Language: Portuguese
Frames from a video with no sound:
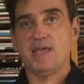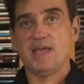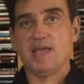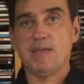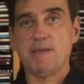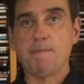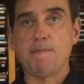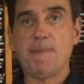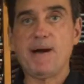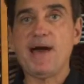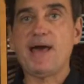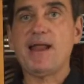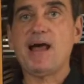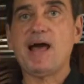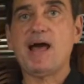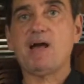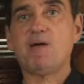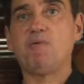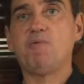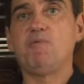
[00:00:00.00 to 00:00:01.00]
em
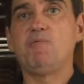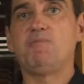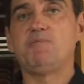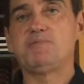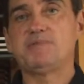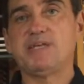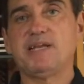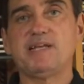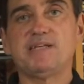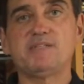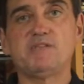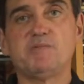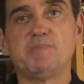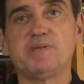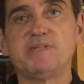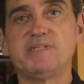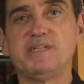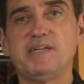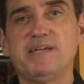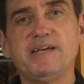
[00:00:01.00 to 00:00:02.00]
parar com seleção
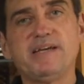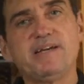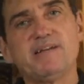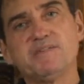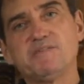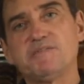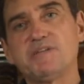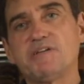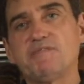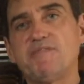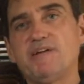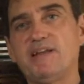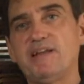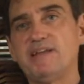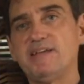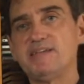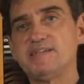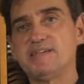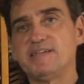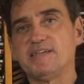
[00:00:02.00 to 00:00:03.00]
brasileira, acho que eu já
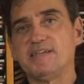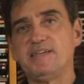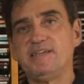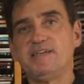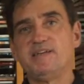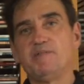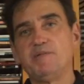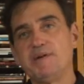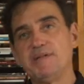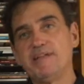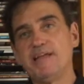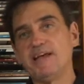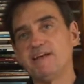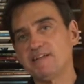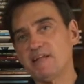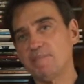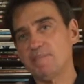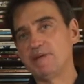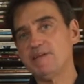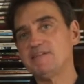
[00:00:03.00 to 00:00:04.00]
falei isso aqui, é uma ideia
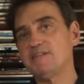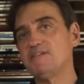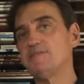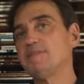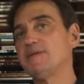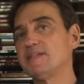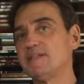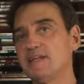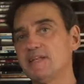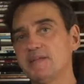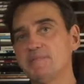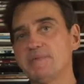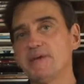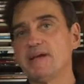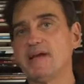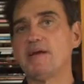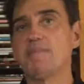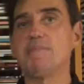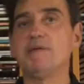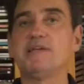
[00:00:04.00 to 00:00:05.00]
que está bem sedimentada na
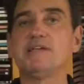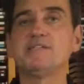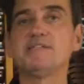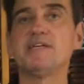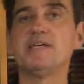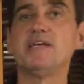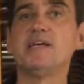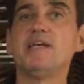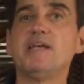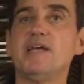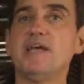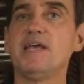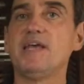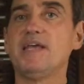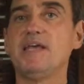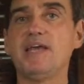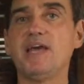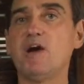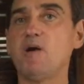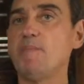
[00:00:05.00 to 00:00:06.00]
minha cabeça.
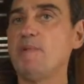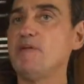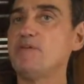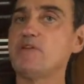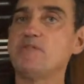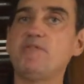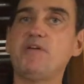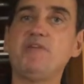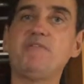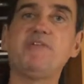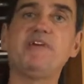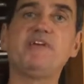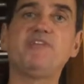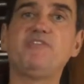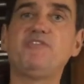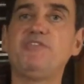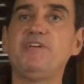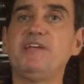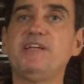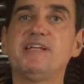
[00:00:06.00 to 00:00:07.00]
E realmente eu vou
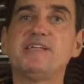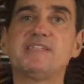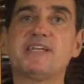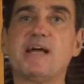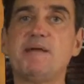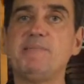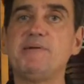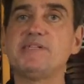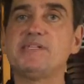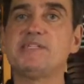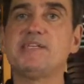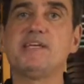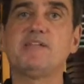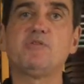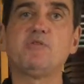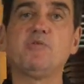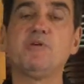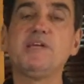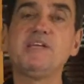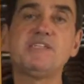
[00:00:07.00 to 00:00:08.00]
investir nas camisas
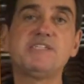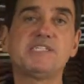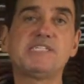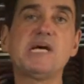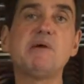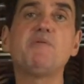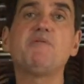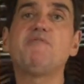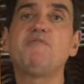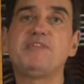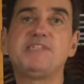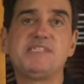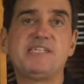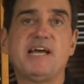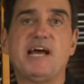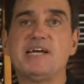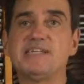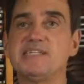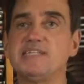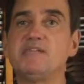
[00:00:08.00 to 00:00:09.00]
retrô que são
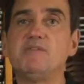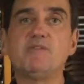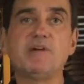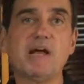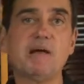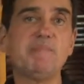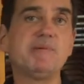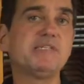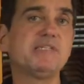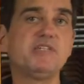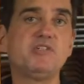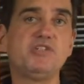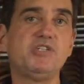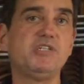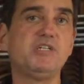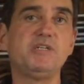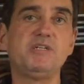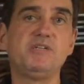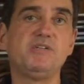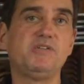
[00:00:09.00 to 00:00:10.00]
oficiais, né? não camisa
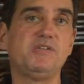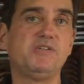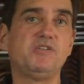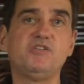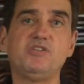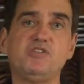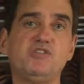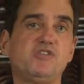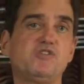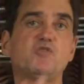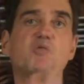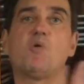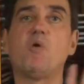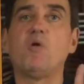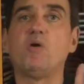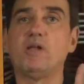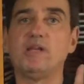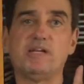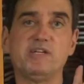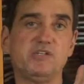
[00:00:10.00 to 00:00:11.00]
de, de, de
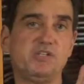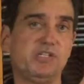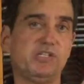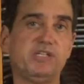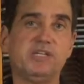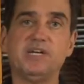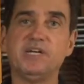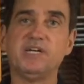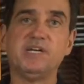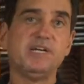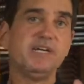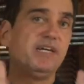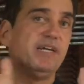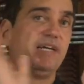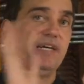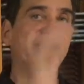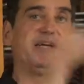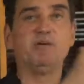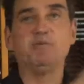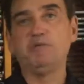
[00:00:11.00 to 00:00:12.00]
escola, de
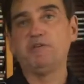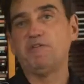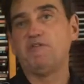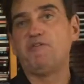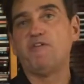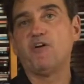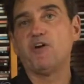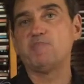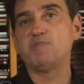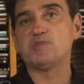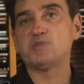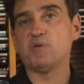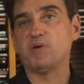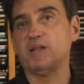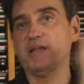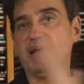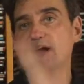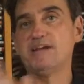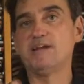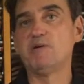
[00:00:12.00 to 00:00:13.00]
é, uniforme
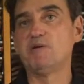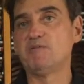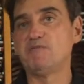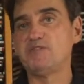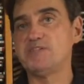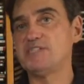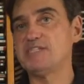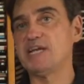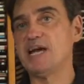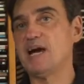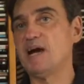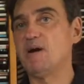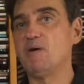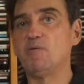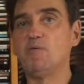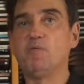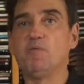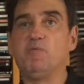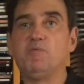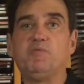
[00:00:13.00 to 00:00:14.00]
escolar não
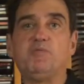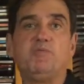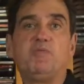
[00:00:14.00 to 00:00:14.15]
oficial,